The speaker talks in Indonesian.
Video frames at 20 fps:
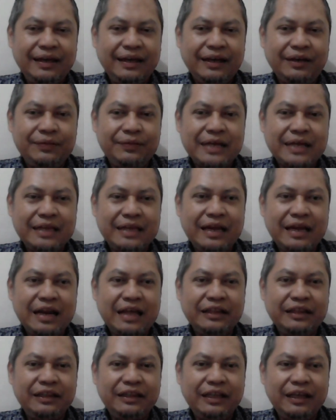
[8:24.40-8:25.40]
Kalau misalnya
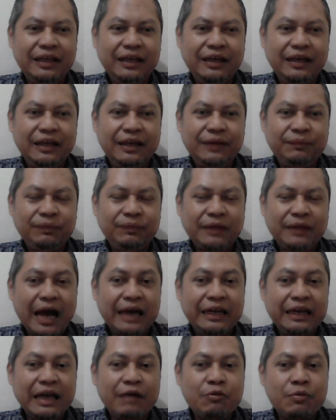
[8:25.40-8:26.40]
nanti
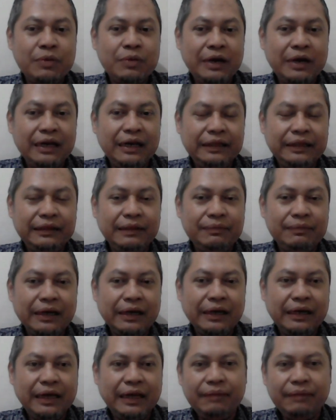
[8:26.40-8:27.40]
ada yang mau meneliti
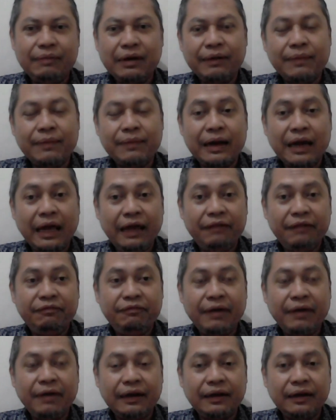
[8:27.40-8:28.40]
mengenai bagaimana
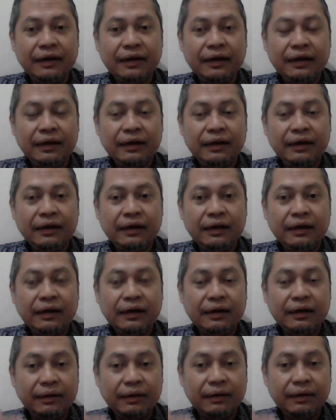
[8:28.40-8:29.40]
efek
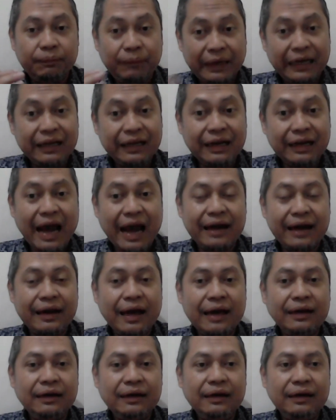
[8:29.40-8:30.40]

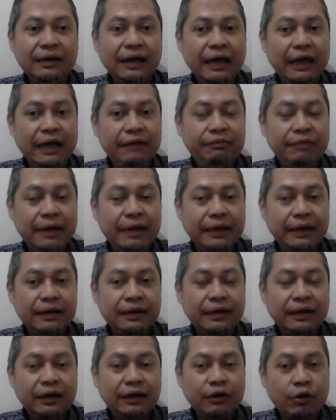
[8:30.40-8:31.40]
periklanan, efek
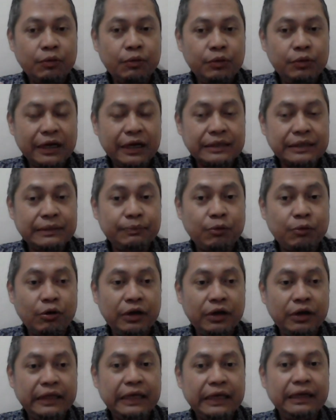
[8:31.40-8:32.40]
komunikasi
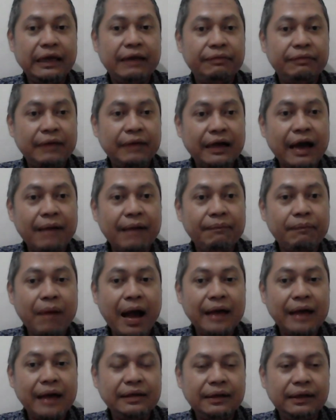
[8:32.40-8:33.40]
politik, efek
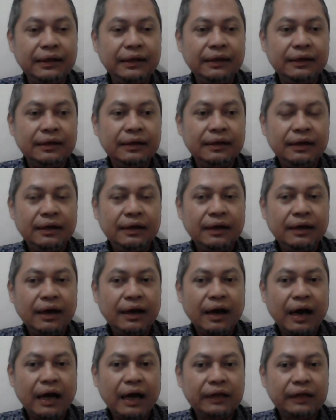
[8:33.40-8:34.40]
kampanye,
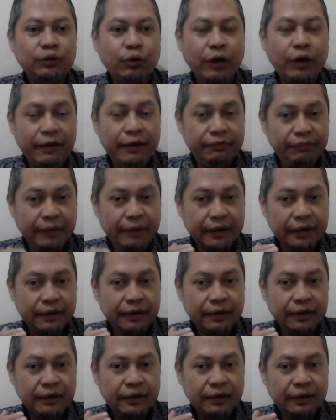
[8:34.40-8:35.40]
atau efek
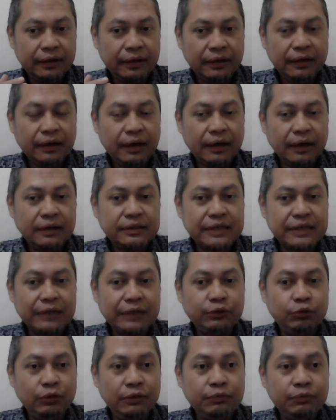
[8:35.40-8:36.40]

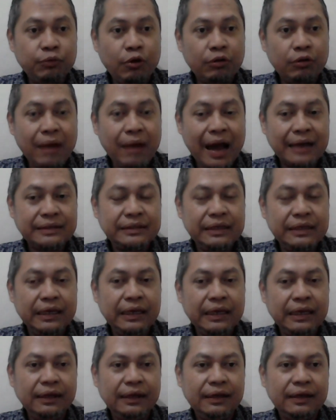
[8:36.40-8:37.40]
satu
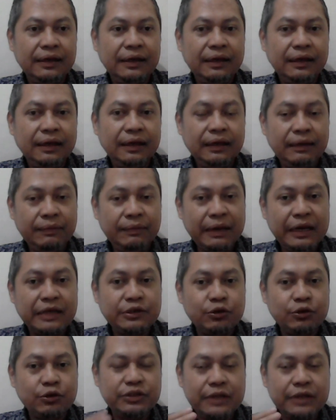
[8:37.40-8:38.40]
informasi di media
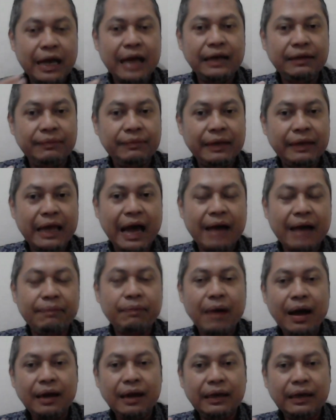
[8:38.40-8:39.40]
sosial, di media
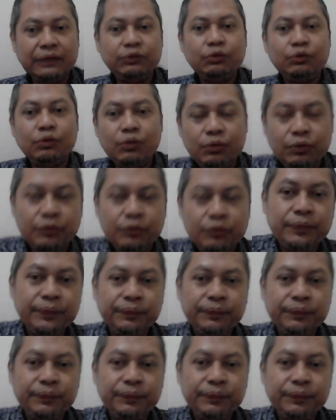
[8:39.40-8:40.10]
apa, itu